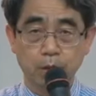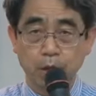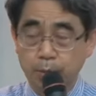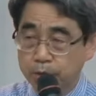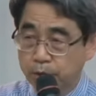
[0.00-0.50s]

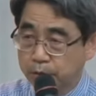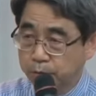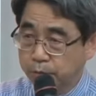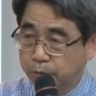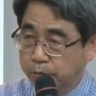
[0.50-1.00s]
가만히
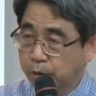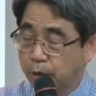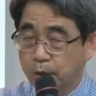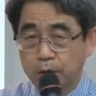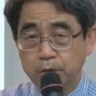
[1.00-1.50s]
따져보면은
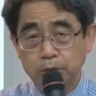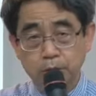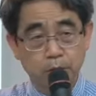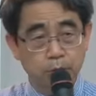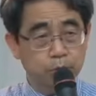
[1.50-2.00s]
아니 이
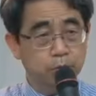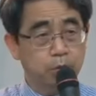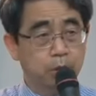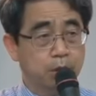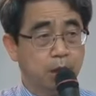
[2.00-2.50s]
사람들은
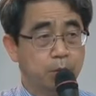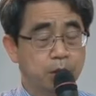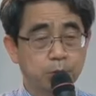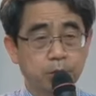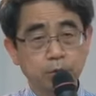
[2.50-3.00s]
남의
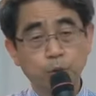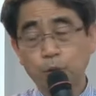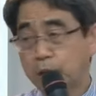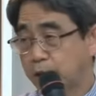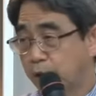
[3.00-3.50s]
집 와서 돈
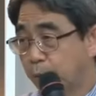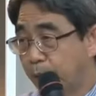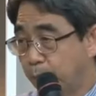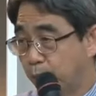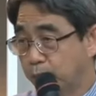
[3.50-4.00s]
안 내고 밥
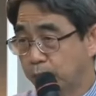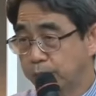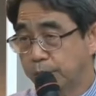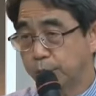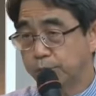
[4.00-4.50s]
먹은
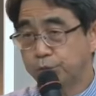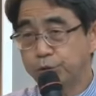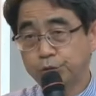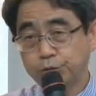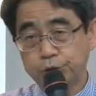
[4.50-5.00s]
건데
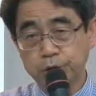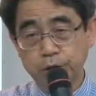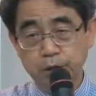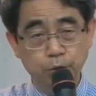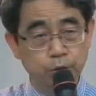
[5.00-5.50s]
무전
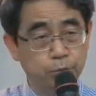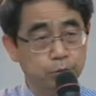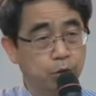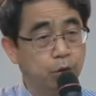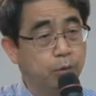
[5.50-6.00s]
취식이니까 요즘은
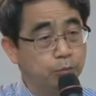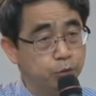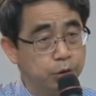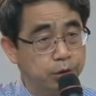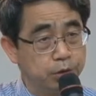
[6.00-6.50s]

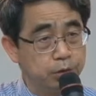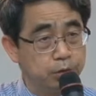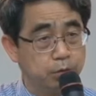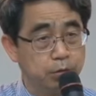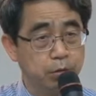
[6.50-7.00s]

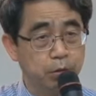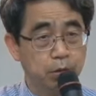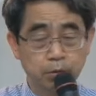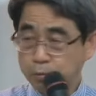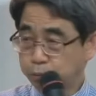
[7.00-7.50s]
경범죄예요.
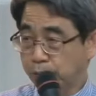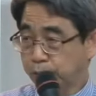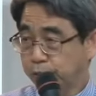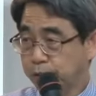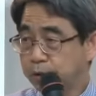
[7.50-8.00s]
근데 쏴
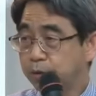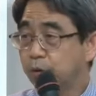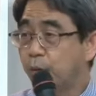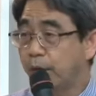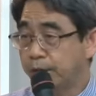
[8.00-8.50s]
죽이다니 이거
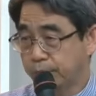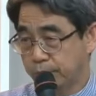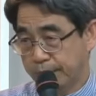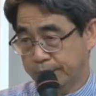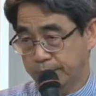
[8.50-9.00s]
너무한 거
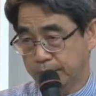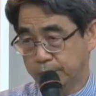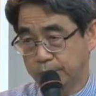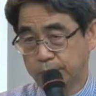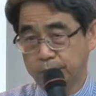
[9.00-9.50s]

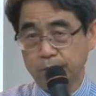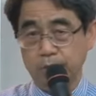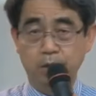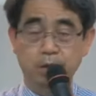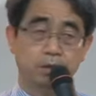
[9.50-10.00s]
아니냐고.
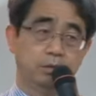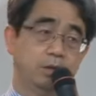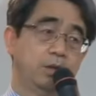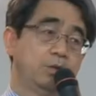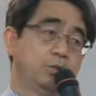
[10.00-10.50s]
근데
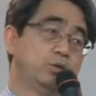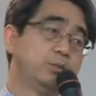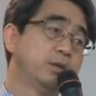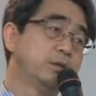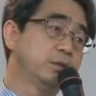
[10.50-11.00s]

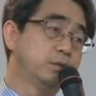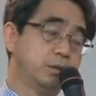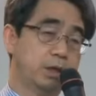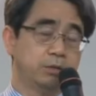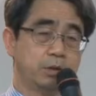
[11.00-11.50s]
요즘에는
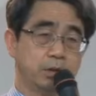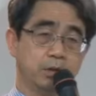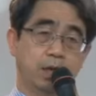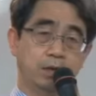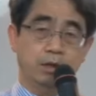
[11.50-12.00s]
제가 어디 가서
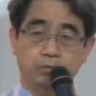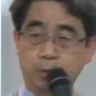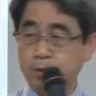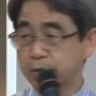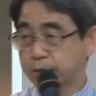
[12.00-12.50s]
강의하고 나면
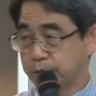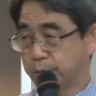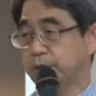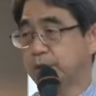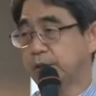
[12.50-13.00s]
뭐 그런
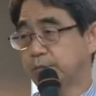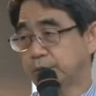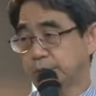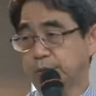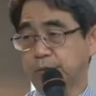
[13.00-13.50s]
질문이 있다금
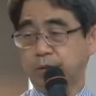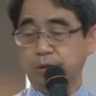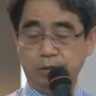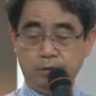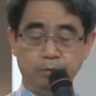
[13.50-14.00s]

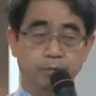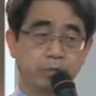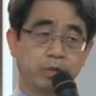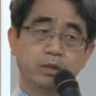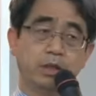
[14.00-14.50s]
들어오는데요.
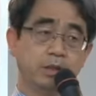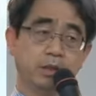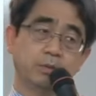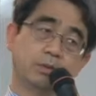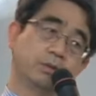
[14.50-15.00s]
옛날
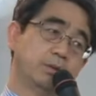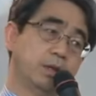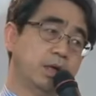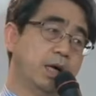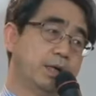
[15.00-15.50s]
사람들은 그런
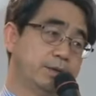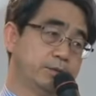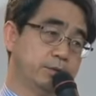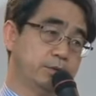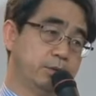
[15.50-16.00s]
생각 안
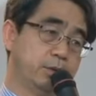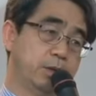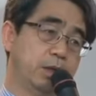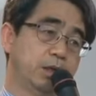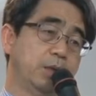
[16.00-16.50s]
했어요.
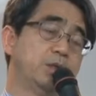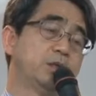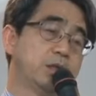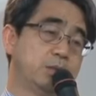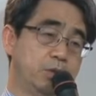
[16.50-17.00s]
남의
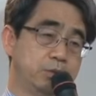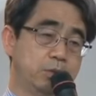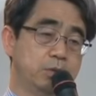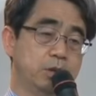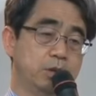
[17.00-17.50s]
재산 먹는
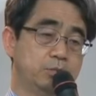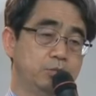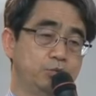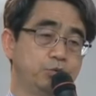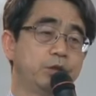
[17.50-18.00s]
건 그 사람
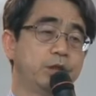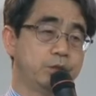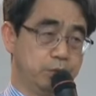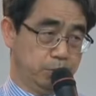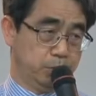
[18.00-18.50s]

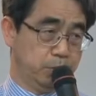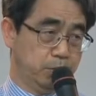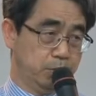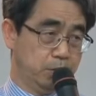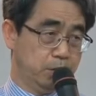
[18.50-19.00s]
죽이재는 겁니다.
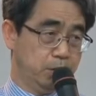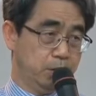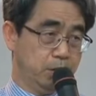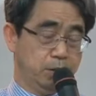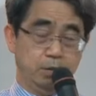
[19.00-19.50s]

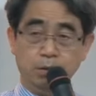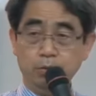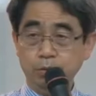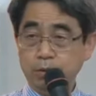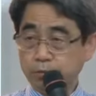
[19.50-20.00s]
옛날에
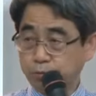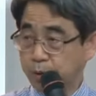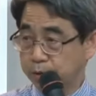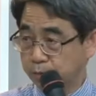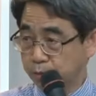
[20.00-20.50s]
어디 가서
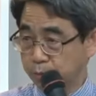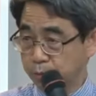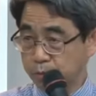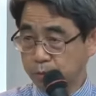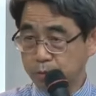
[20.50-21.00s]
구할 데도
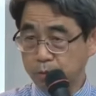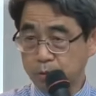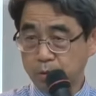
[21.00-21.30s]
없는데